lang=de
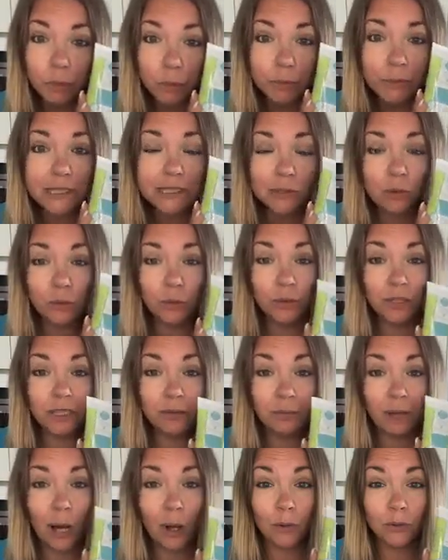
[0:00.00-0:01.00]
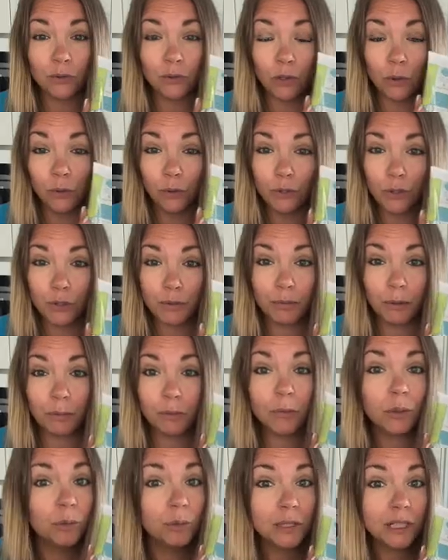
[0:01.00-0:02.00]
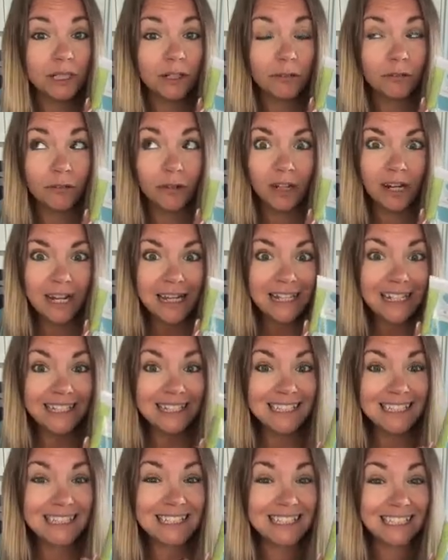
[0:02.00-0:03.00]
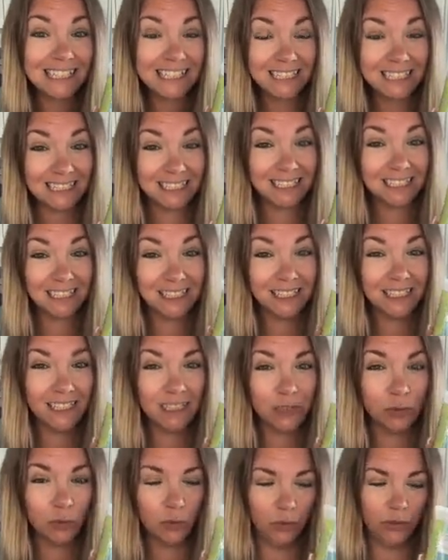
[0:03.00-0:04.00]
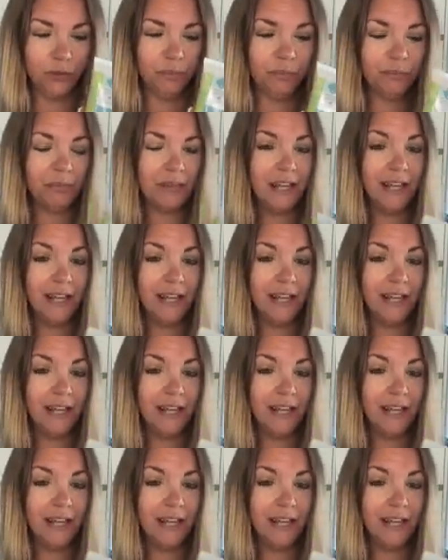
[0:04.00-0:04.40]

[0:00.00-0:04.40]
probiert sie unbedingt mal aus oder holt euch mal ein Pröbchen davon. Die ist richtig, richtig gut.